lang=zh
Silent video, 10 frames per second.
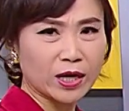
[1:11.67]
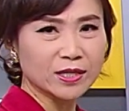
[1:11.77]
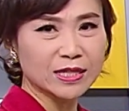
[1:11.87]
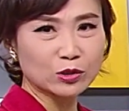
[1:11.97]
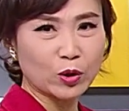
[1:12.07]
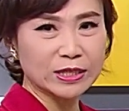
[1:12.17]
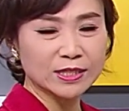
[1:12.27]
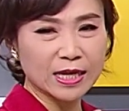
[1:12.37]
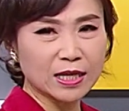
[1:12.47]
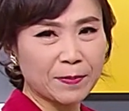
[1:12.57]
力在推第
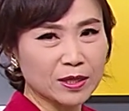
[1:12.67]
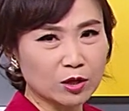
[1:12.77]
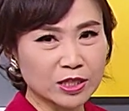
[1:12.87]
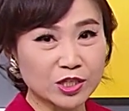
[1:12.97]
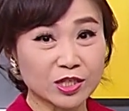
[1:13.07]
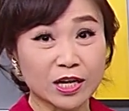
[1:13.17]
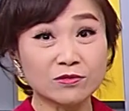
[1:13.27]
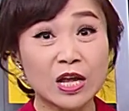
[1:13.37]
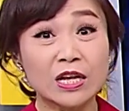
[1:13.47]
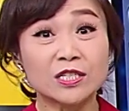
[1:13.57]
3代半导体，是跟
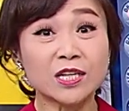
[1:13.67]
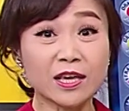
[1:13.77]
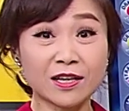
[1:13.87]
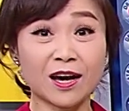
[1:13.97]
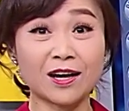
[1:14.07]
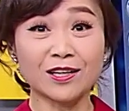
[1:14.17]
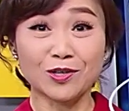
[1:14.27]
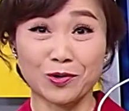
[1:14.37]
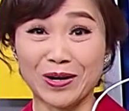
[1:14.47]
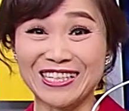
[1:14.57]
这一颗
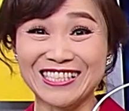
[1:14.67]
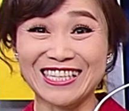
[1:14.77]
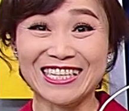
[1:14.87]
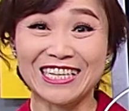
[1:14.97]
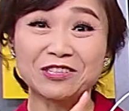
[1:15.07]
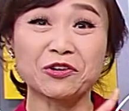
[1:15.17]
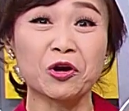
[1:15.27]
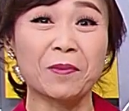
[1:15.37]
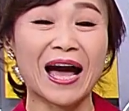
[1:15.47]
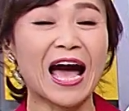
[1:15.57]
有关系，您都
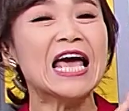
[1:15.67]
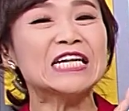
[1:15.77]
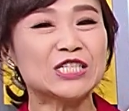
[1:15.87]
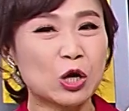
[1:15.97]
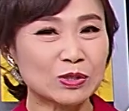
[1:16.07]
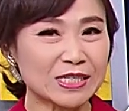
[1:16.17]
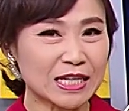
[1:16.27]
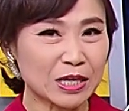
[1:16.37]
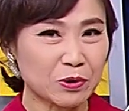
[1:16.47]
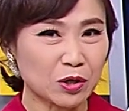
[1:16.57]
有吧？手机的
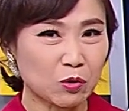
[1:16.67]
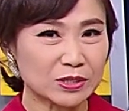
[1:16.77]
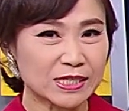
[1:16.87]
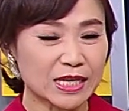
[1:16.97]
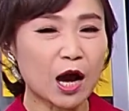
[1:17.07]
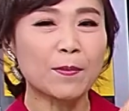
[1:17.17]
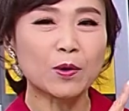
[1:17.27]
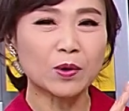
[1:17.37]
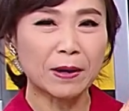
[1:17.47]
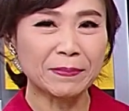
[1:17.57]
电源供应器，还有包
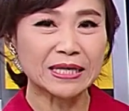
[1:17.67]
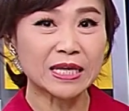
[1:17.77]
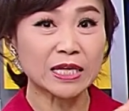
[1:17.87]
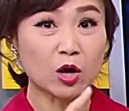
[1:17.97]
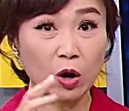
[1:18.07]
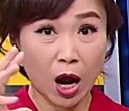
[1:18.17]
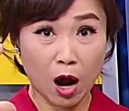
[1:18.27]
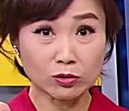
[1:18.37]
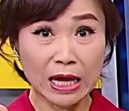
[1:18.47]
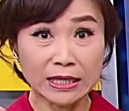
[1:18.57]
括了笔电，也有
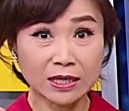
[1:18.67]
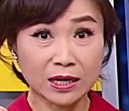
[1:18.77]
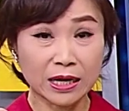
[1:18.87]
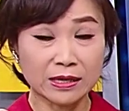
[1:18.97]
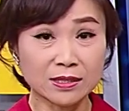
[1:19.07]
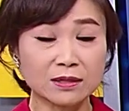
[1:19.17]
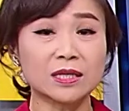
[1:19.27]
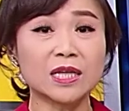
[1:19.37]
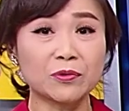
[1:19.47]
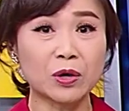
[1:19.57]
好大一颗黑色的
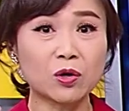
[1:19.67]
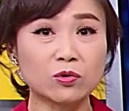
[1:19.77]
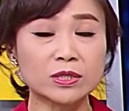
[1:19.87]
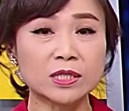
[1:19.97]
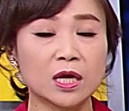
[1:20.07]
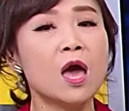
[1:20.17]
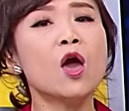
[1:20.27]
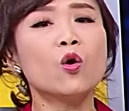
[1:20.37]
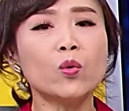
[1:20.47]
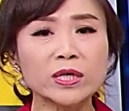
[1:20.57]
电源供应器。
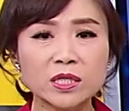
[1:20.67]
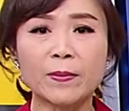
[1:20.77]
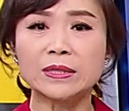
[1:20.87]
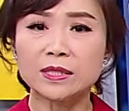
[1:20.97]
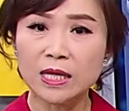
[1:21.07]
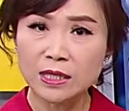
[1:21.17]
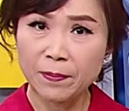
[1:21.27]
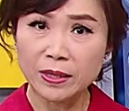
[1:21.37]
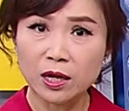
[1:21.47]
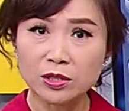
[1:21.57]
为什么第3代
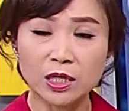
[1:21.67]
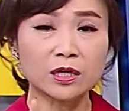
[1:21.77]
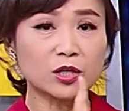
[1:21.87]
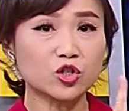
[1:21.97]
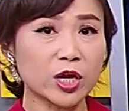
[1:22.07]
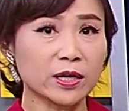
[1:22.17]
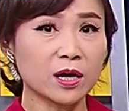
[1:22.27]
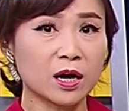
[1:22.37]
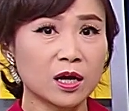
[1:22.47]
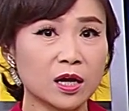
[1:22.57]
半导体跟这一
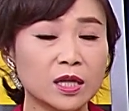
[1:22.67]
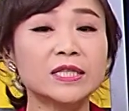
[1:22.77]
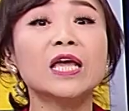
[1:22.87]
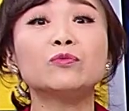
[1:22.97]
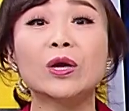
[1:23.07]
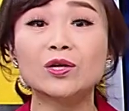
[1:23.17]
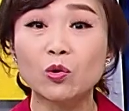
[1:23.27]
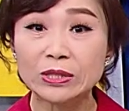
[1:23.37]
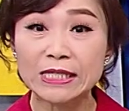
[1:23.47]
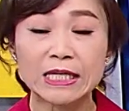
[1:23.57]
颗电源
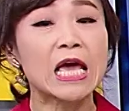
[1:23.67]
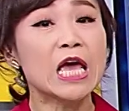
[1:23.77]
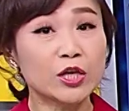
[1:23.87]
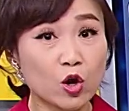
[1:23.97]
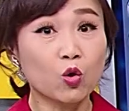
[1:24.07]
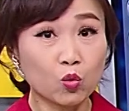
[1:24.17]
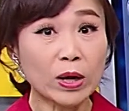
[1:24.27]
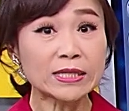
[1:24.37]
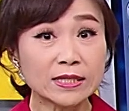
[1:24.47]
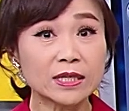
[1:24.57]
供应器有
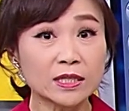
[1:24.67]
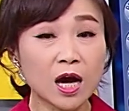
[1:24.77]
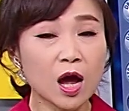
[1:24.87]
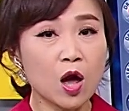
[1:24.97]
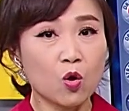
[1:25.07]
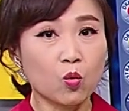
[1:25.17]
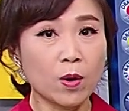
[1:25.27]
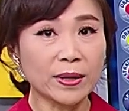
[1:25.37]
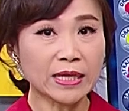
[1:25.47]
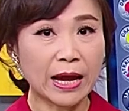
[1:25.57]
关系呢？我
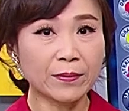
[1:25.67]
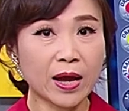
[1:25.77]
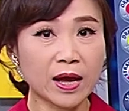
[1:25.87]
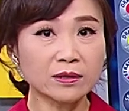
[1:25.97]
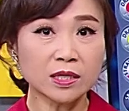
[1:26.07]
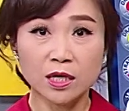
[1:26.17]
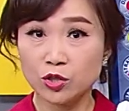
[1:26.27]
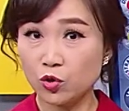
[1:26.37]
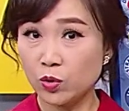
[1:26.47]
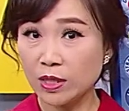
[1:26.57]
们台湾跟
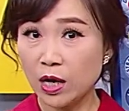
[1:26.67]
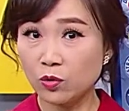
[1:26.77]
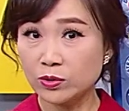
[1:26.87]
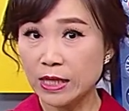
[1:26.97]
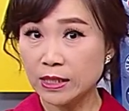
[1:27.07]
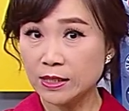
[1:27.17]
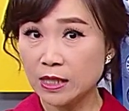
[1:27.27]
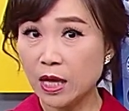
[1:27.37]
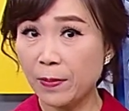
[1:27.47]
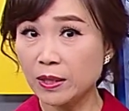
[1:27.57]
中国大陆在第3
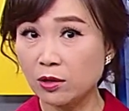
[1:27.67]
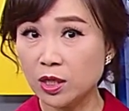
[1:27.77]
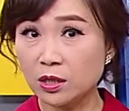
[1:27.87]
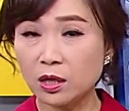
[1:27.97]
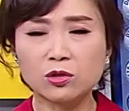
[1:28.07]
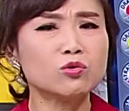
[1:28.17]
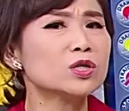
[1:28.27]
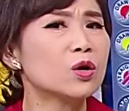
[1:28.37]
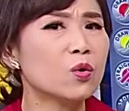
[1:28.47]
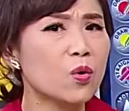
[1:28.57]
代半导体可都
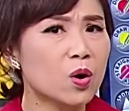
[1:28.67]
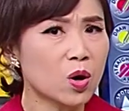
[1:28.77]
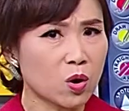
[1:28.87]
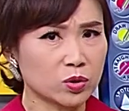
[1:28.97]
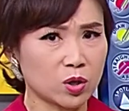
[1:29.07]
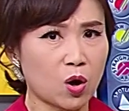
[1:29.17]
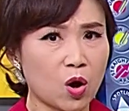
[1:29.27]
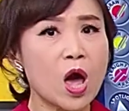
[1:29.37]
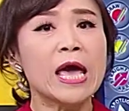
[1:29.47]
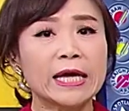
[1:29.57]
是落后的哦。
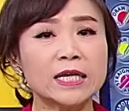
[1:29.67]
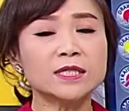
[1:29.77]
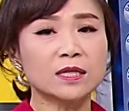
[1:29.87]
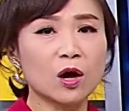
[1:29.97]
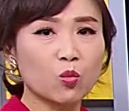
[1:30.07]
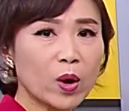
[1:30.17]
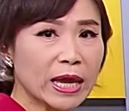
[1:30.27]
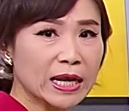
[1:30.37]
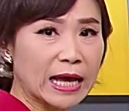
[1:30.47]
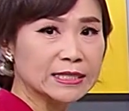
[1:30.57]
因此呢，
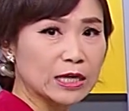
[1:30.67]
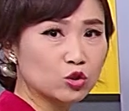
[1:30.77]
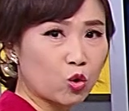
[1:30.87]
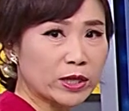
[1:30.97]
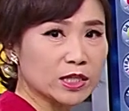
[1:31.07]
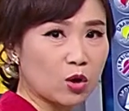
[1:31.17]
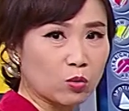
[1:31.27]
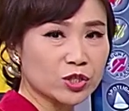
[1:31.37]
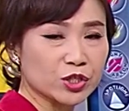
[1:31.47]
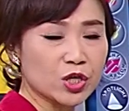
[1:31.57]
未来在推的
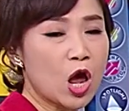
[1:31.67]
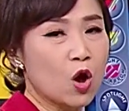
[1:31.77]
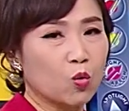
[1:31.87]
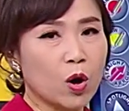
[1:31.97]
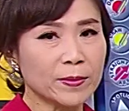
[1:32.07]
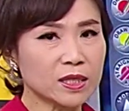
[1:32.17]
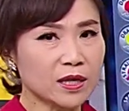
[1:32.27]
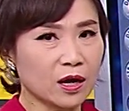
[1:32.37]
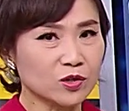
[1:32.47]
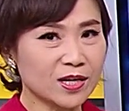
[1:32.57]
同时，我们的
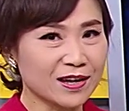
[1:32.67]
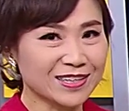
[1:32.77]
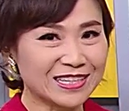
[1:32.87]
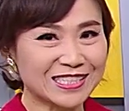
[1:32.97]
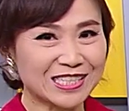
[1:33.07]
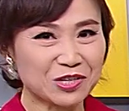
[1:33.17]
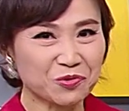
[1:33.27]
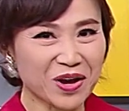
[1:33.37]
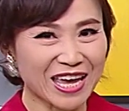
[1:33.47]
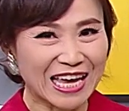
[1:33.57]
挑战跟机
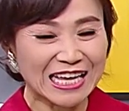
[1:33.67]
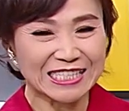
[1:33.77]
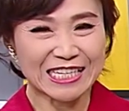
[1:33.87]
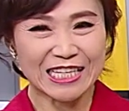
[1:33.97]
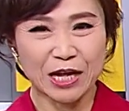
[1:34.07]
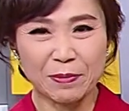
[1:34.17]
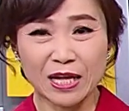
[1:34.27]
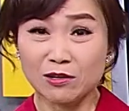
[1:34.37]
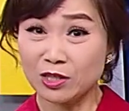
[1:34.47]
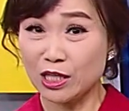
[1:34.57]
会，今天半
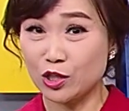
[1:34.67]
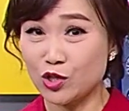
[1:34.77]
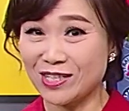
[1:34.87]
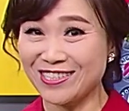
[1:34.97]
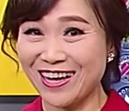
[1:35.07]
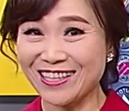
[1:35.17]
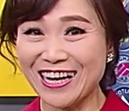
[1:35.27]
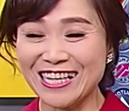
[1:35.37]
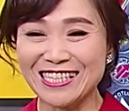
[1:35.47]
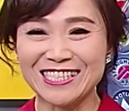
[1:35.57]
导体的专家带
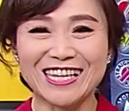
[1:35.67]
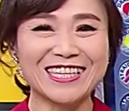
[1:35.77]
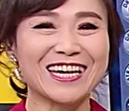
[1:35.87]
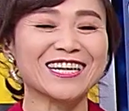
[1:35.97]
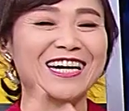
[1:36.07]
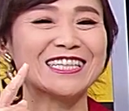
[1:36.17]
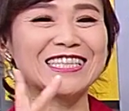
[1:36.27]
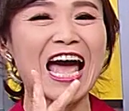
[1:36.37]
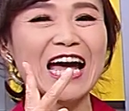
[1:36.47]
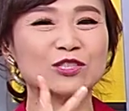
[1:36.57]
来前线第2个
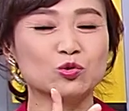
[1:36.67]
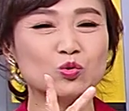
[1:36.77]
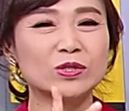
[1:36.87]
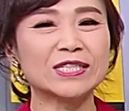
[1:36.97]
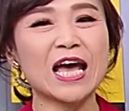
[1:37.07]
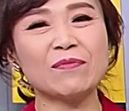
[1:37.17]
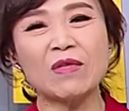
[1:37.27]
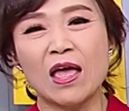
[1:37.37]
大独家。